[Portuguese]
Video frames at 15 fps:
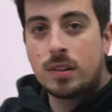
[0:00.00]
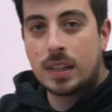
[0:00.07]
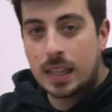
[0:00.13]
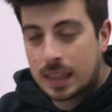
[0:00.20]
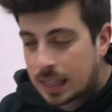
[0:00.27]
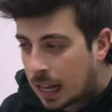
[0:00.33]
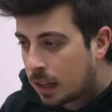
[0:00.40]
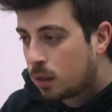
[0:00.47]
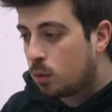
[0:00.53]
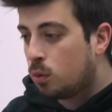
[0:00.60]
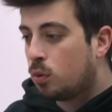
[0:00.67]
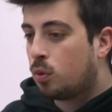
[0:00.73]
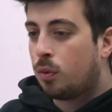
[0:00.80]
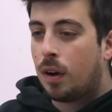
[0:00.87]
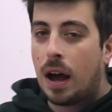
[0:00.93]
sentado no
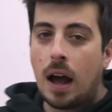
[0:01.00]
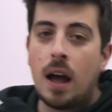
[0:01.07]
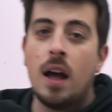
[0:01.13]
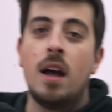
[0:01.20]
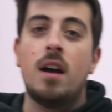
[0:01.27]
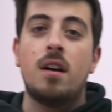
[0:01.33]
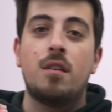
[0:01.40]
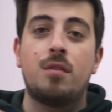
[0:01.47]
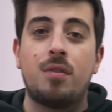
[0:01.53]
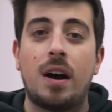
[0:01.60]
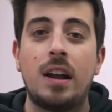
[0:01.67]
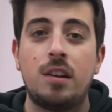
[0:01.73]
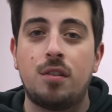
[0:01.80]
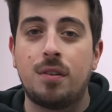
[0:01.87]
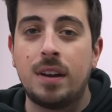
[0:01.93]
sofá,
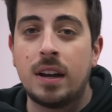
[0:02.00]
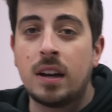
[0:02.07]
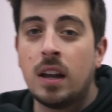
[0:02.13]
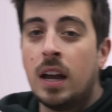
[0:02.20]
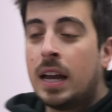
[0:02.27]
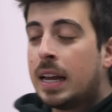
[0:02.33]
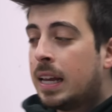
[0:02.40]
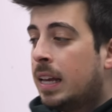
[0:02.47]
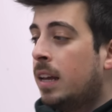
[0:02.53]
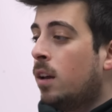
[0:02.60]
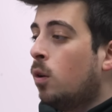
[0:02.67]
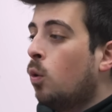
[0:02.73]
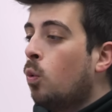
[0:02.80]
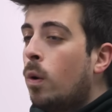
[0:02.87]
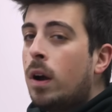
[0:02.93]
vais ver
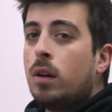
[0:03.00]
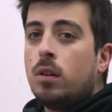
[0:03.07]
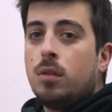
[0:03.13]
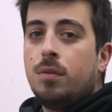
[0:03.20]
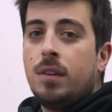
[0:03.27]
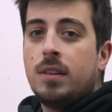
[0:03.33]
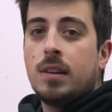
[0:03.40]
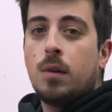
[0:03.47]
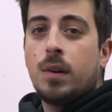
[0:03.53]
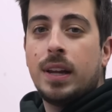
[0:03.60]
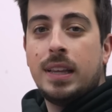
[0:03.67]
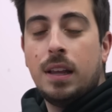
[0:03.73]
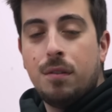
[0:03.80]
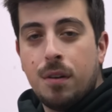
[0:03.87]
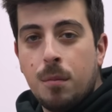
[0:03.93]
que o ângulo de visão que
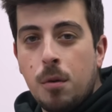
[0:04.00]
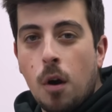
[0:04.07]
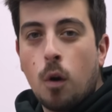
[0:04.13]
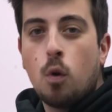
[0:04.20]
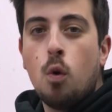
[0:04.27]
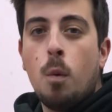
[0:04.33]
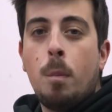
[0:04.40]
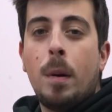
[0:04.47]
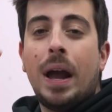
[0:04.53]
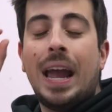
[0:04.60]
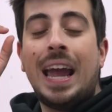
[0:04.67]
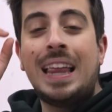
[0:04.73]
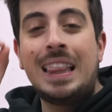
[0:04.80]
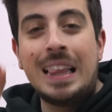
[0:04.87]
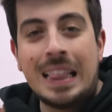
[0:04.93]
a TV me ocupa
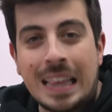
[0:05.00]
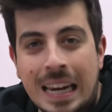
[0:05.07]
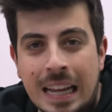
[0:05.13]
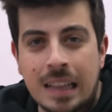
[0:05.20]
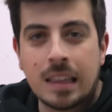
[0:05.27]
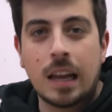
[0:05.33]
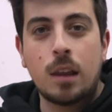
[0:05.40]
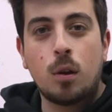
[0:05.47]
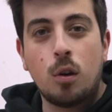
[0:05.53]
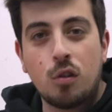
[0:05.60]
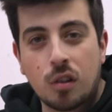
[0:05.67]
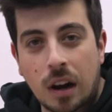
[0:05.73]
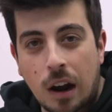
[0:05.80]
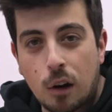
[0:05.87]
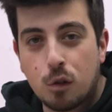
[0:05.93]
é de 32
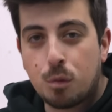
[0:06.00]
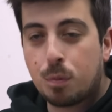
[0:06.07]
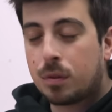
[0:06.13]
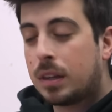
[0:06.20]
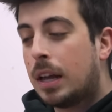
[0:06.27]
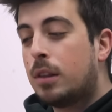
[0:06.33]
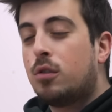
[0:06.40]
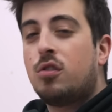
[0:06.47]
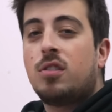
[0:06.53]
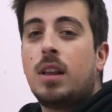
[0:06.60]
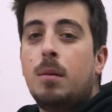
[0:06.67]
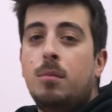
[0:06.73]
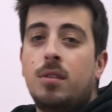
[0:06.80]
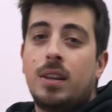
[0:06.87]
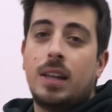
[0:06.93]
graus, portanto
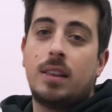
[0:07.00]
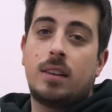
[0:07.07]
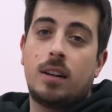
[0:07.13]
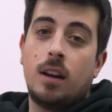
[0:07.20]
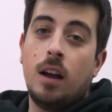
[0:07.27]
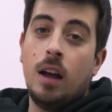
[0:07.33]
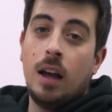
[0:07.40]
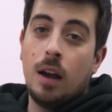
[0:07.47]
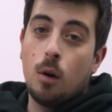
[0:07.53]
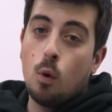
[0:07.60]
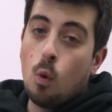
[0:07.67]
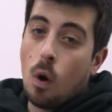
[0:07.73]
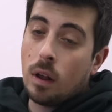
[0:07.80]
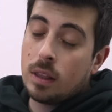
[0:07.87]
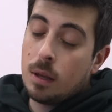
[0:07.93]
estamos entre
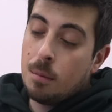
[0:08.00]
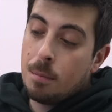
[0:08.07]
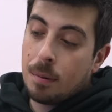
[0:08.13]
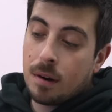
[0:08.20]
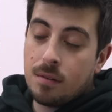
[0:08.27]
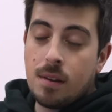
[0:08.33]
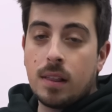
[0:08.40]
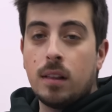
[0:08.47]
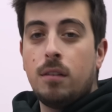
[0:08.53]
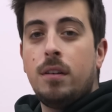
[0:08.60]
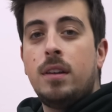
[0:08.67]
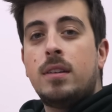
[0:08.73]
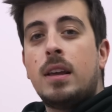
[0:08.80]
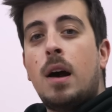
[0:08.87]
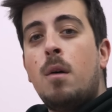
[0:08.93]
o ótimo para ver
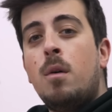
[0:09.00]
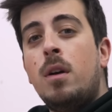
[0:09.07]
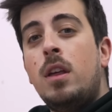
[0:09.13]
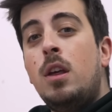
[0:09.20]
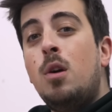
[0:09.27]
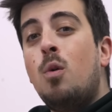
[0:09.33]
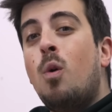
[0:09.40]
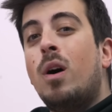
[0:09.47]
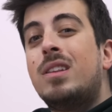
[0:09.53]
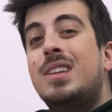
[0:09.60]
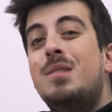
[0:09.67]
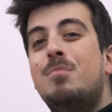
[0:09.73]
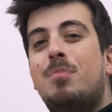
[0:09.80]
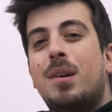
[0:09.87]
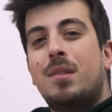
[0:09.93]
televisão e o
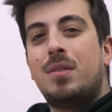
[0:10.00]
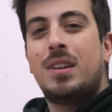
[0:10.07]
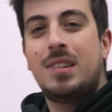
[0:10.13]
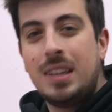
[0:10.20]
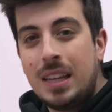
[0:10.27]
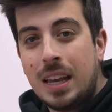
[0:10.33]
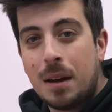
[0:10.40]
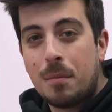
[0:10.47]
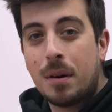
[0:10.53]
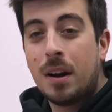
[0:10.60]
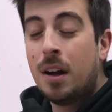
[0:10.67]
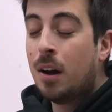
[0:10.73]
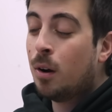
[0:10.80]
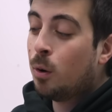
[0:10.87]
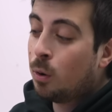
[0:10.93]
ótimo para ver cinema,
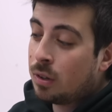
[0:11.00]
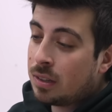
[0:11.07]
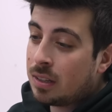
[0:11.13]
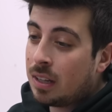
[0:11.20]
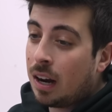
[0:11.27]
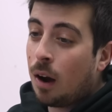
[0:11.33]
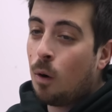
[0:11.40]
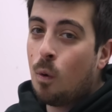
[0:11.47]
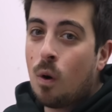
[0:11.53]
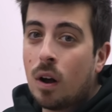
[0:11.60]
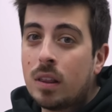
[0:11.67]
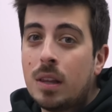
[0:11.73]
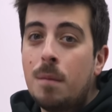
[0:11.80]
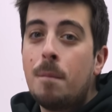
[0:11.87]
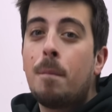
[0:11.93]
o que será o
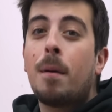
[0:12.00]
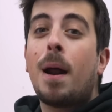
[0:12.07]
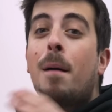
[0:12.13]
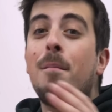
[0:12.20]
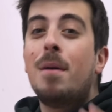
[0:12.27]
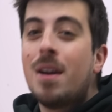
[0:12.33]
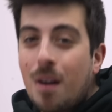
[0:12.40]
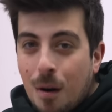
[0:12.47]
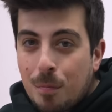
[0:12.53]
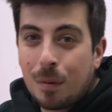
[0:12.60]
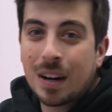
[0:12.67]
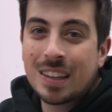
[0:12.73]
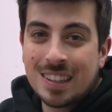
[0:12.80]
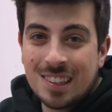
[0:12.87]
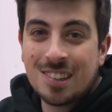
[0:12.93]
ótimo para a maior
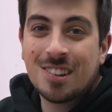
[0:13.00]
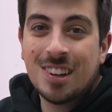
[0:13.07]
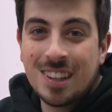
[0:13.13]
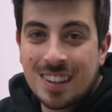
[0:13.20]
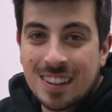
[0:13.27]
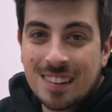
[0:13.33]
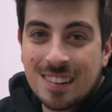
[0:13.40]
parte das coisas.